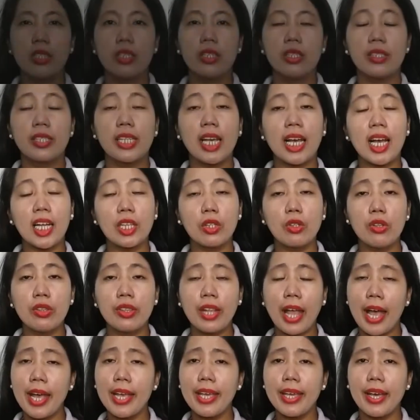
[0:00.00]
Sa
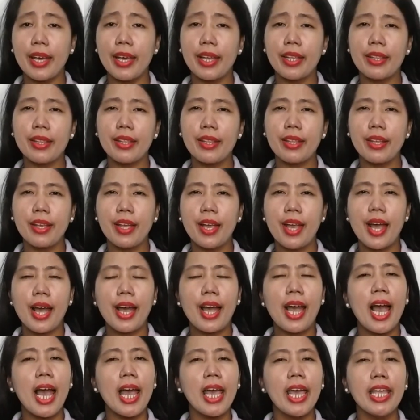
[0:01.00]
katunayan,
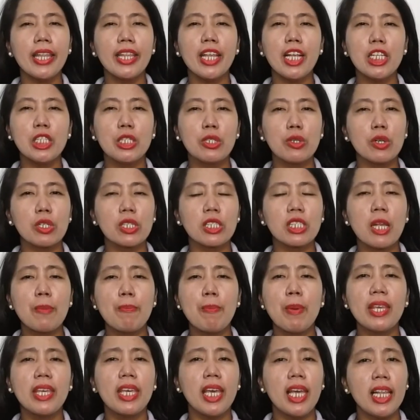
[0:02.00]
kaya ng Diyos na
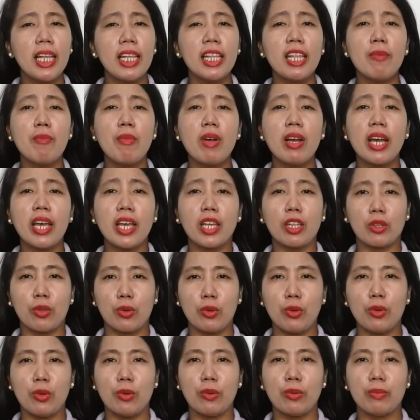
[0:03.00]
pigilin ang mga
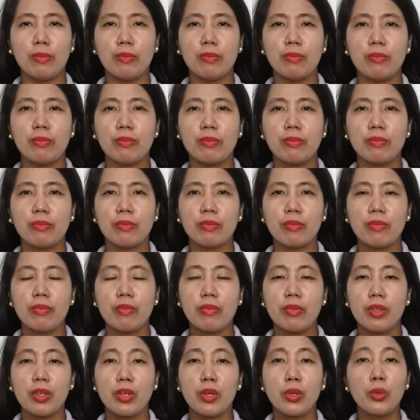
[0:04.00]
ito.
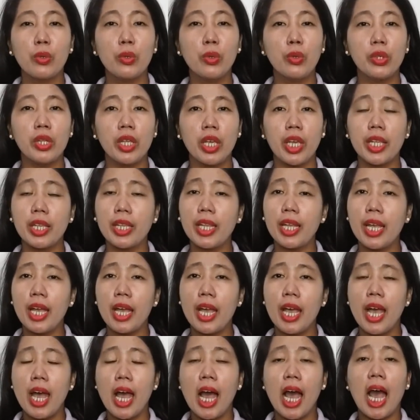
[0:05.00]
Ngunit,
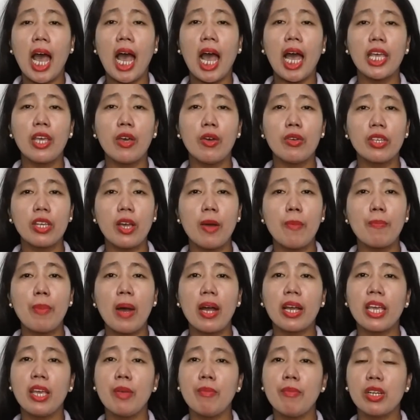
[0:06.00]
Ayaw niyang
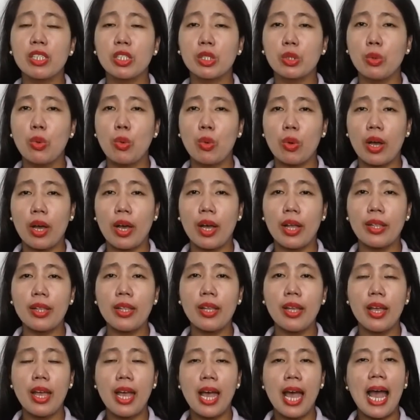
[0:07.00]
paghimasukan
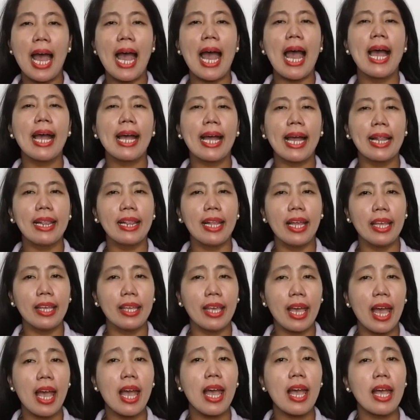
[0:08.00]
ang
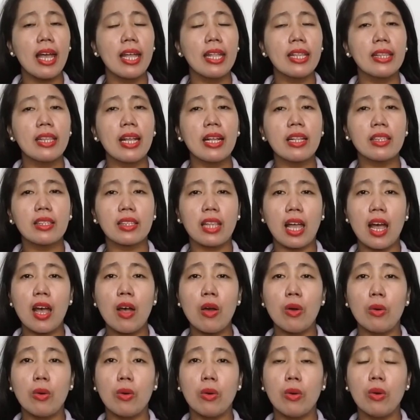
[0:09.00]
kalayaan ng
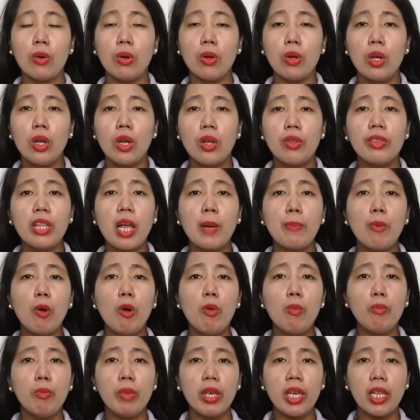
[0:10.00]
tao na
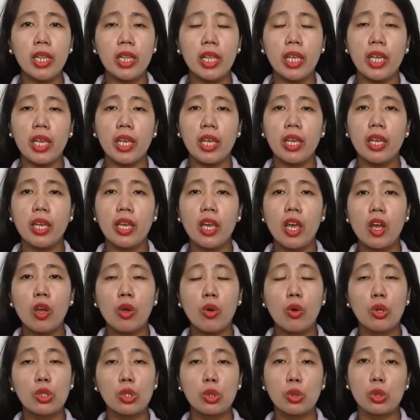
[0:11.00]
pumili
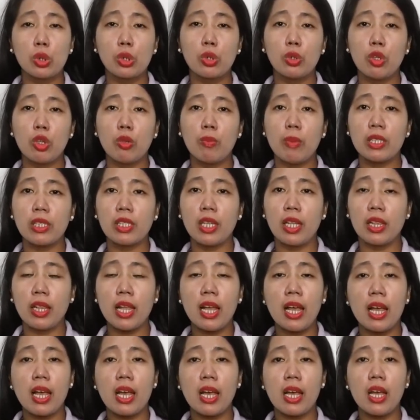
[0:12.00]
kung susunod ba
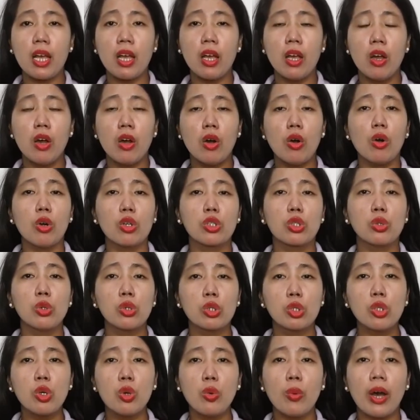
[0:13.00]
sila o
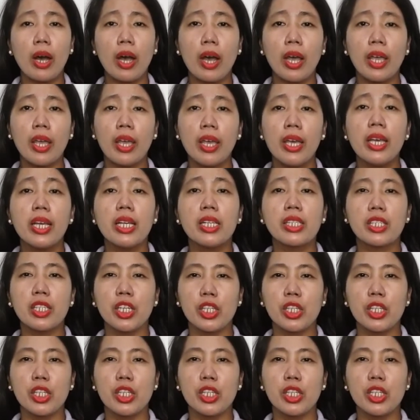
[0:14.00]
susuway sa